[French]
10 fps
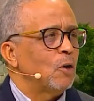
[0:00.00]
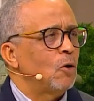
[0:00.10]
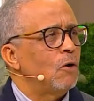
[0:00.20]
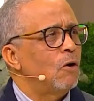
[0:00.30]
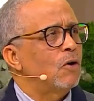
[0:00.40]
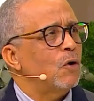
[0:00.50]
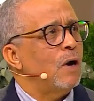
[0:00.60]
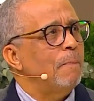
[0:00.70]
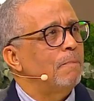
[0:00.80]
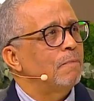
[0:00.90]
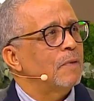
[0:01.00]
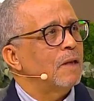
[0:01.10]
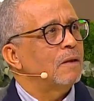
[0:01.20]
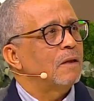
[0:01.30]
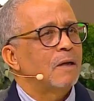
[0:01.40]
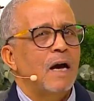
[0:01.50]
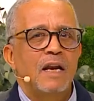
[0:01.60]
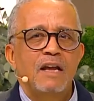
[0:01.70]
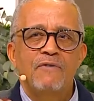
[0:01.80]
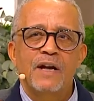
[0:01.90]
On, on, croit
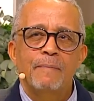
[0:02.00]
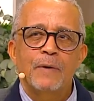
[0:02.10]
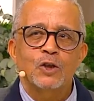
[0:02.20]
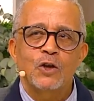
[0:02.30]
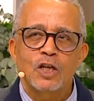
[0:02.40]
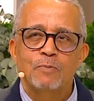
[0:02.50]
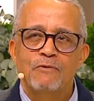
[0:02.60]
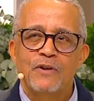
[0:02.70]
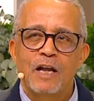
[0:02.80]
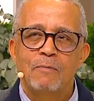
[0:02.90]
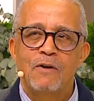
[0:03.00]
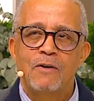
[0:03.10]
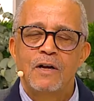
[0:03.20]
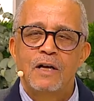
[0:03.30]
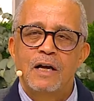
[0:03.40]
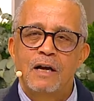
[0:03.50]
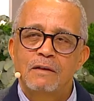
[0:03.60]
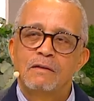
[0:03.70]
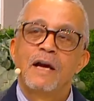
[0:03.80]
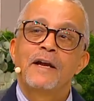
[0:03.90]
aller vers un personnage, mais finalement,
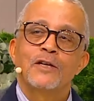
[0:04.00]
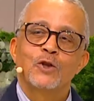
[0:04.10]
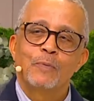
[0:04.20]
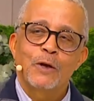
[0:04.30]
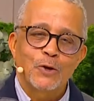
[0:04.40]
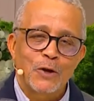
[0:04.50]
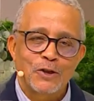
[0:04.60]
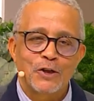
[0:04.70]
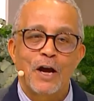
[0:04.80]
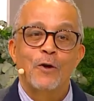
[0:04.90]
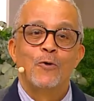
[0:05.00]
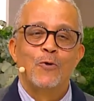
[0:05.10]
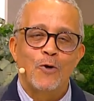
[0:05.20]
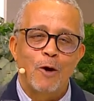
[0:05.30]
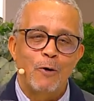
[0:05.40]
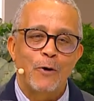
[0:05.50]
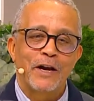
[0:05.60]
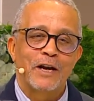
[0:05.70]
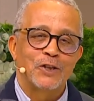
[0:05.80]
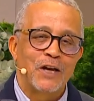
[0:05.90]
derrière ce personnage, il y a nous, comment on
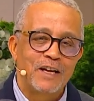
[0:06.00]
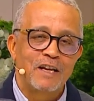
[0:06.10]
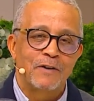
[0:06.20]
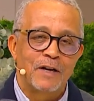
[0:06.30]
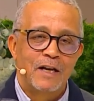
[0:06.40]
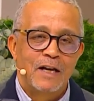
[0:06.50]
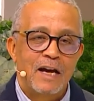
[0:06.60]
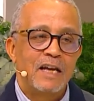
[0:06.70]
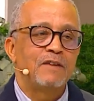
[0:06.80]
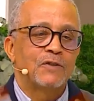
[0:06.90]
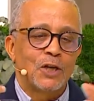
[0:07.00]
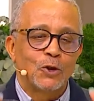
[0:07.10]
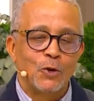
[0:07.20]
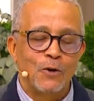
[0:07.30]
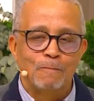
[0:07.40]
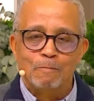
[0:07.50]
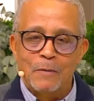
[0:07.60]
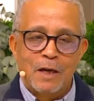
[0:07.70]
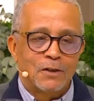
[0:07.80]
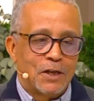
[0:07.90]
réagit à un livre. Un livre,
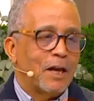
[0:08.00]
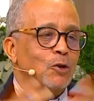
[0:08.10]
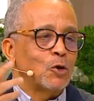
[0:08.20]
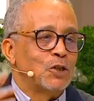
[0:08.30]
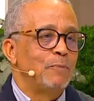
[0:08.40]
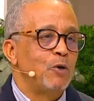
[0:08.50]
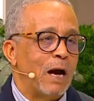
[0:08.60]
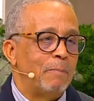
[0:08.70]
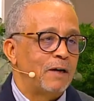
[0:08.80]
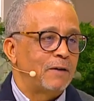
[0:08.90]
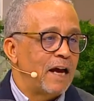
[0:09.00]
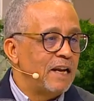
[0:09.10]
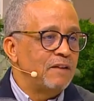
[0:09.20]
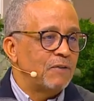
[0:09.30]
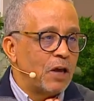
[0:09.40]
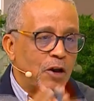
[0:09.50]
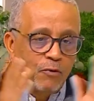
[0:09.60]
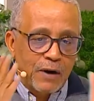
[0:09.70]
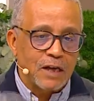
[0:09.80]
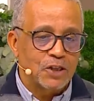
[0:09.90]
c'est quelque chose d'immuable. Un livre, un
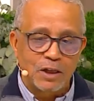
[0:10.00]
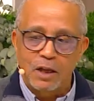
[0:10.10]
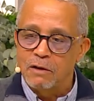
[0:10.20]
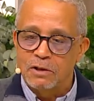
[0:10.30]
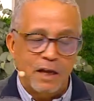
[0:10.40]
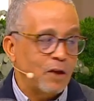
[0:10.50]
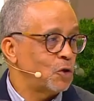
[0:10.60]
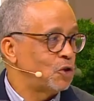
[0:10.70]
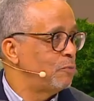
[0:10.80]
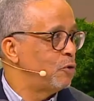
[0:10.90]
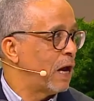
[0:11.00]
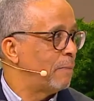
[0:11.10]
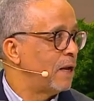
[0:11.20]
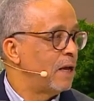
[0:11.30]
ouvrage, c'est quelque chose d'immuable.